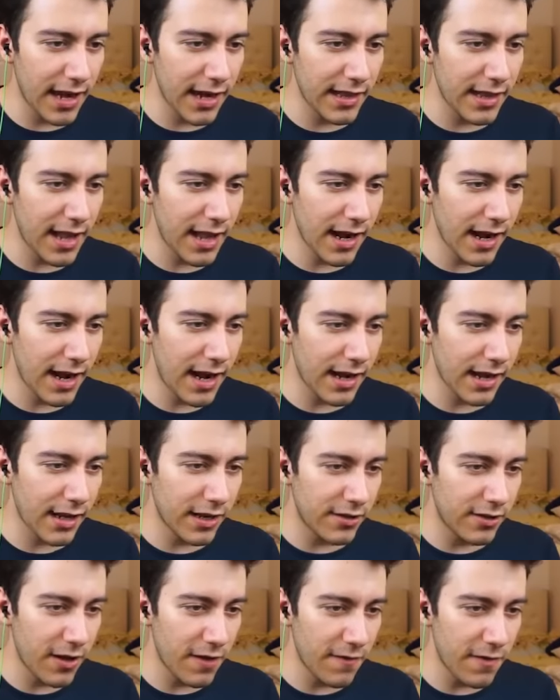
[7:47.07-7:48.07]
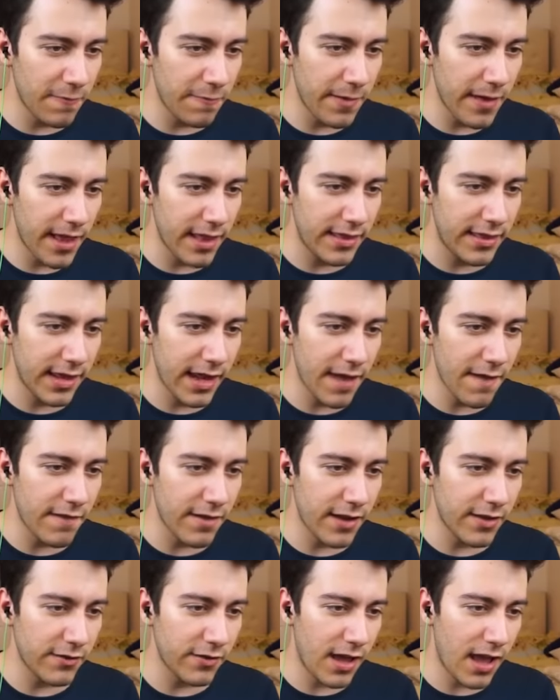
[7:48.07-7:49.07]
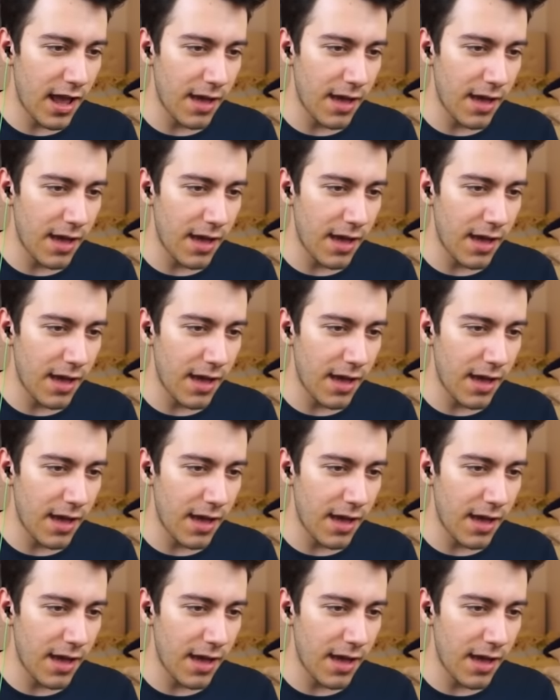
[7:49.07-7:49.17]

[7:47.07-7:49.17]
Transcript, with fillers: dal dalgalarını sörf yapan Trevor